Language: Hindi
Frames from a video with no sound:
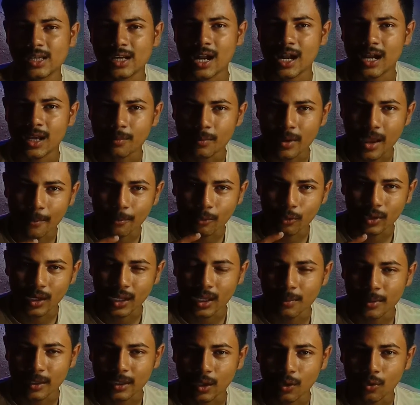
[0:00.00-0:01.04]
अगर मैं आपको
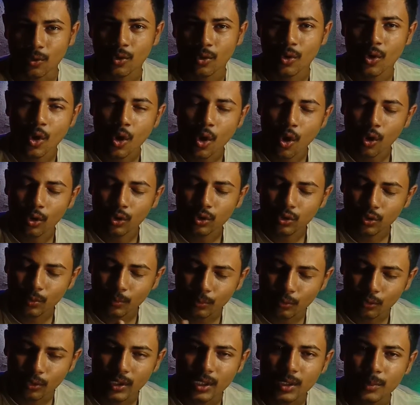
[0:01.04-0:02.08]
नहीं बताऊँ तो
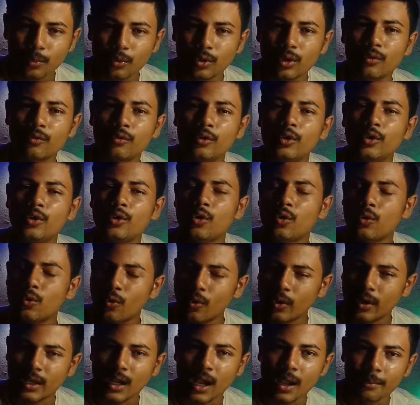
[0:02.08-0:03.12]
पूरी की पूरी वीडियो
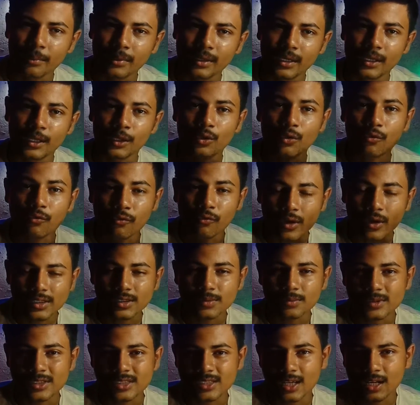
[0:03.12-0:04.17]
कोई काम की नहीं तो
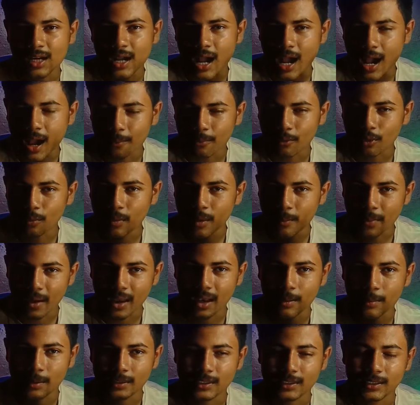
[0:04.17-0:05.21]
फर्स्ट मिस्टेक आपको मैं
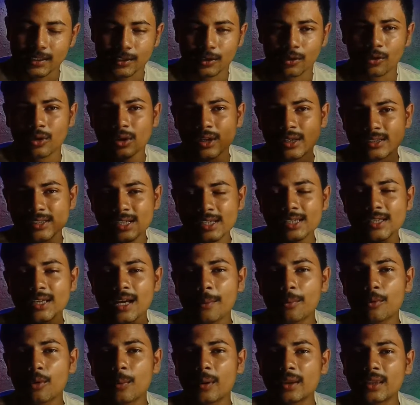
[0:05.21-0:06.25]
पहले बता देता हूँ जैसे कि
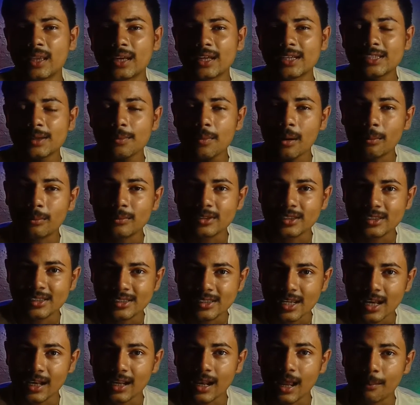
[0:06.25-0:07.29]
आपको पता है कि जब आप
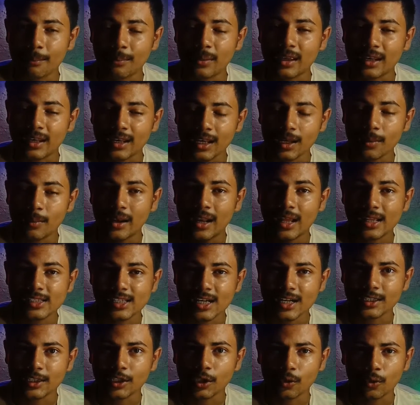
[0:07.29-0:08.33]
इंस्टाग्राम पर रील बना
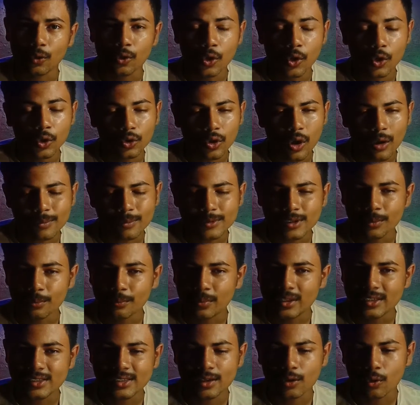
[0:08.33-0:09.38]
जाते हो तो आप
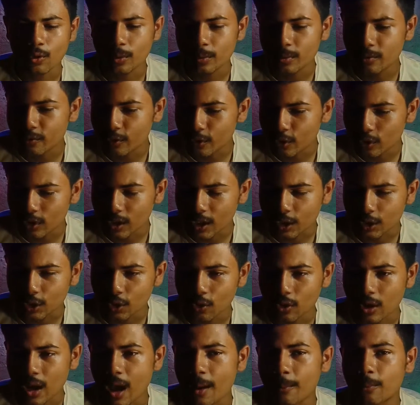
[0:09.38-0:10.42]
सिंपली से कोई भी वीडियो देखते
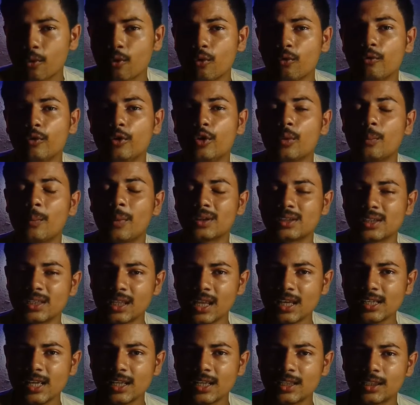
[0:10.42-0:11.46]
हो और आपको वीडियो
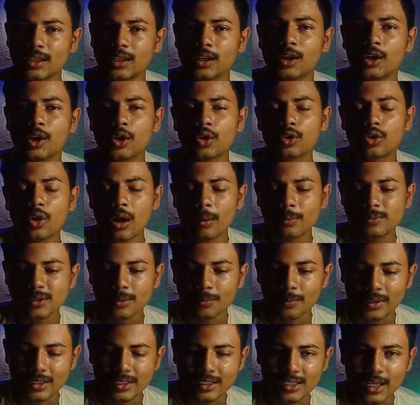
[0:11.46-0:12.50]
पसंद आ जाती है तो आप
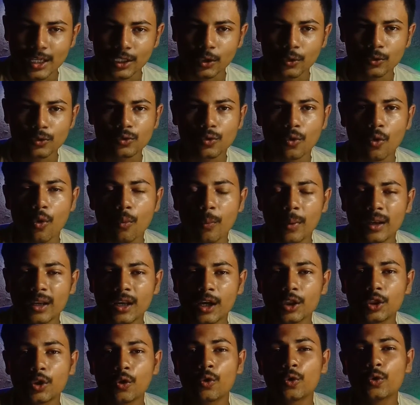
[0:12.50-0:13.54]
सिंपल से जाते हो उसको ओपन
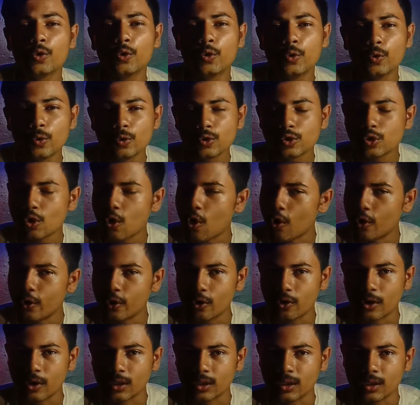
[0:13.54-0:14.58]
करते हो और यूज़
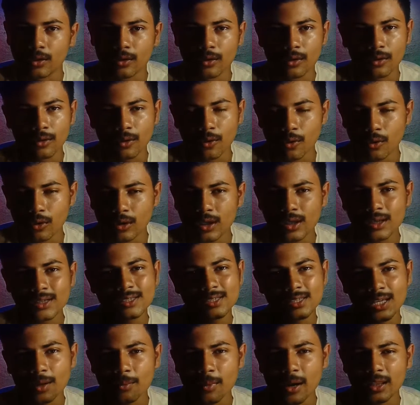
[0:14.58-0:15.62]
ऑडियो करते हो ओके
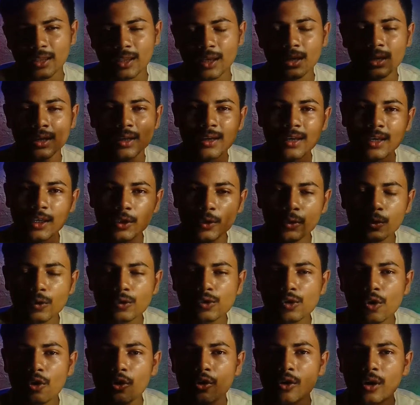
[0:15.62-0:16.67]
सही बात है
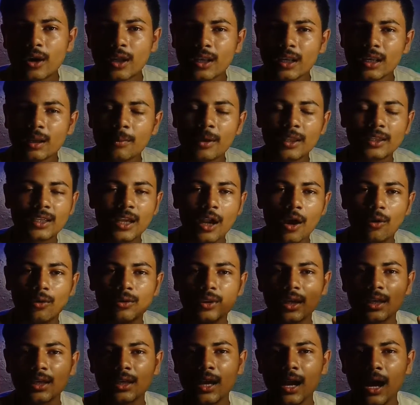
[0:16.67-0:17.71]
यूज़ ऑडियो करने के बाद क्या
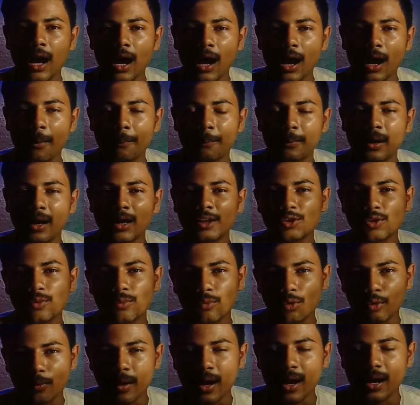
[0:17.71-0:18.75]
होता है कि आपका जो
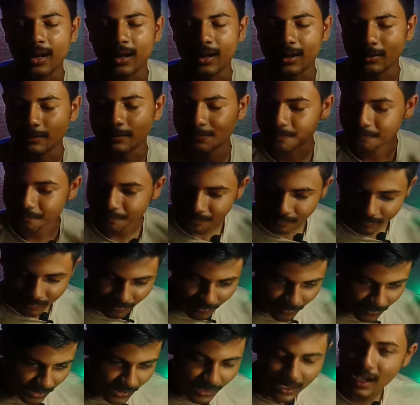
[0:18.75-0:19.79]
मोबाइल है
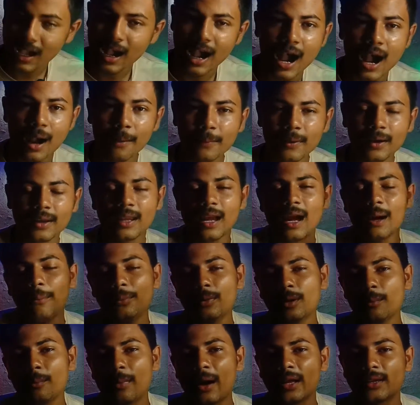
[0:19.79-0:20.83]
आप करें अब
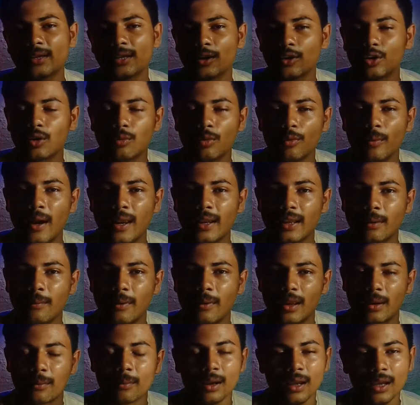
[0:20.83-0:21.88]
मैं बात करता हूँ मोबाइल के
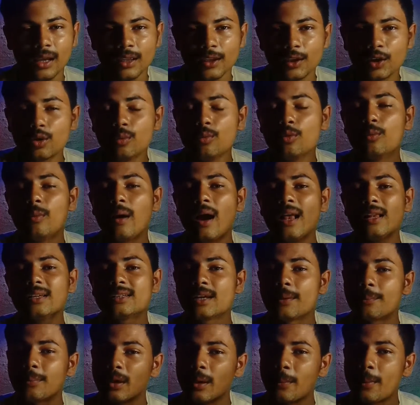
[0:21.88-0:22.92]
बारे में देखो तो मोबाइल
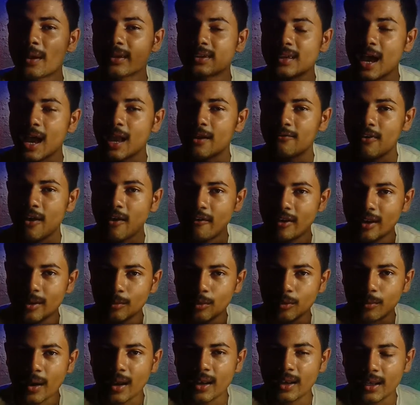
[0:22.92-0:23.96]
सबके पास हाईफाई वाले
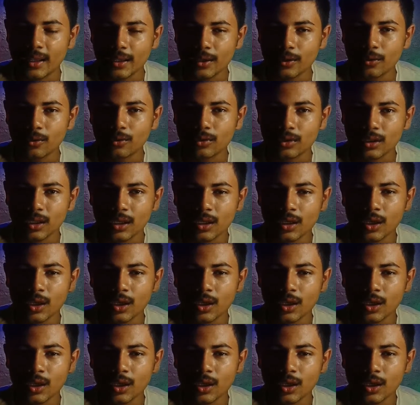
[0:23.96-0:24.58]
मोबाइल नहीं होते